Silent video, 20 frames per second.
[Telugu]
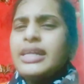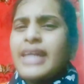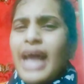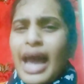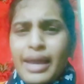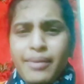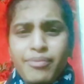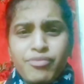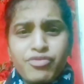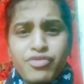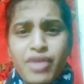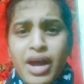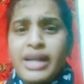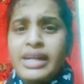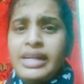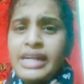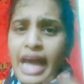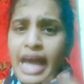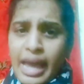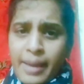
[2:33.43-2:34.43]
టైప్
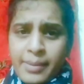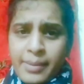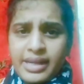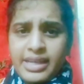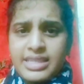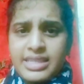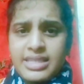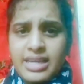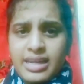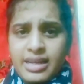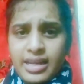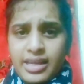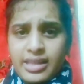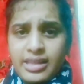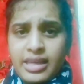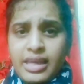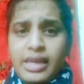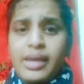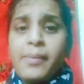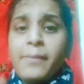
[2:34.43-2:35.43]
వన్ డయాబెటీస్
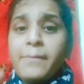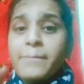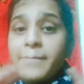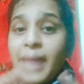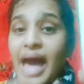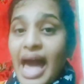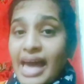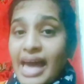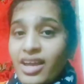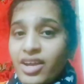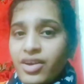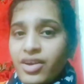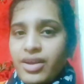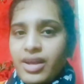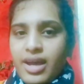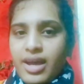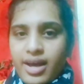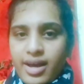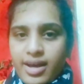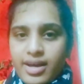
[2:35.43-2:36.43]
అనేది
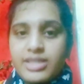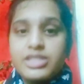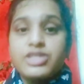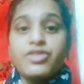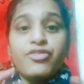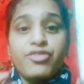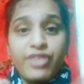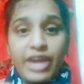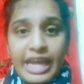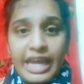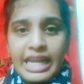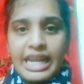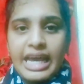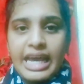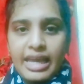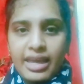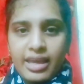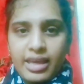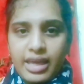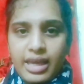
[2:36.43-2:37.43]
ప్యాంక్రియాస్ ఫెయిల్
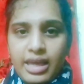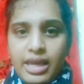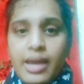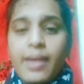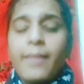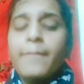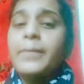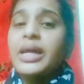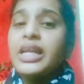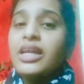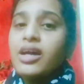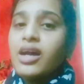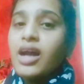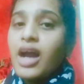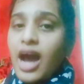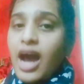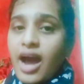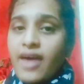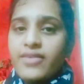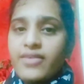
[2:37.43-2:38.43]
అయ్యి మనకు
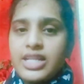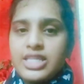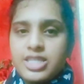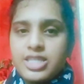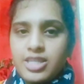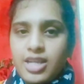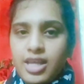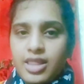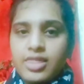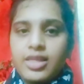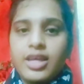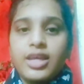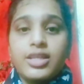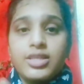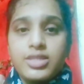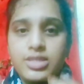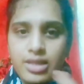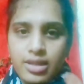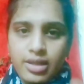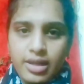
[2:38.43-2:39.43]
కావాల్సినంత
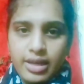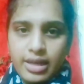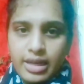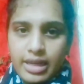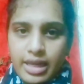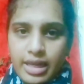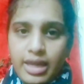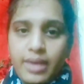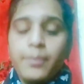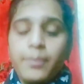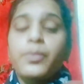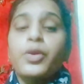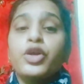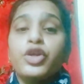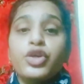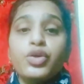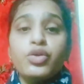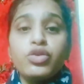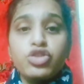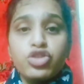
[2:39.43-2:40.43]
ఇన్సులిన్ని
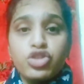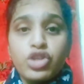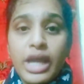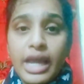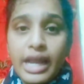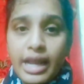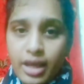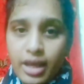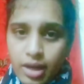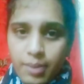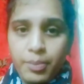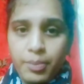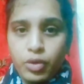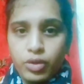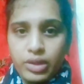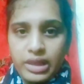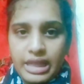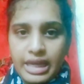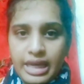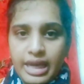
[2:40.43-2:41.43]
ప్రొడ్యూస్
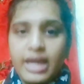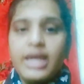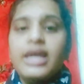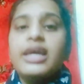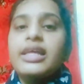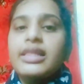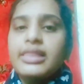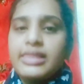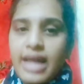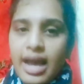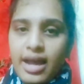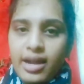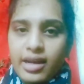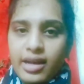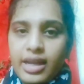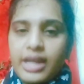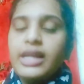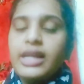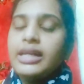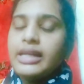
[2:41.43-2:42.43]
చేయలేకపోతే
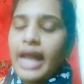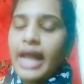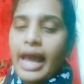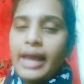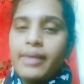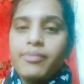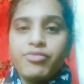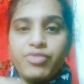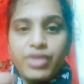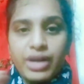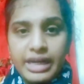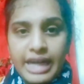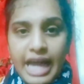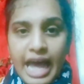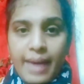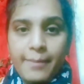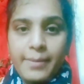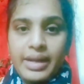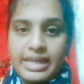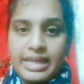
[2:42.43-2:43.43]
దాన్ని టైప్ వన్
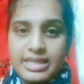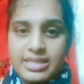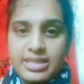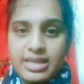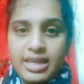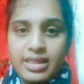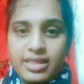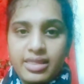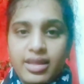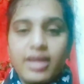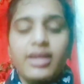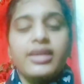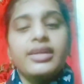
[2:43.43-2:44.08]
డయాబెటీస్ కింద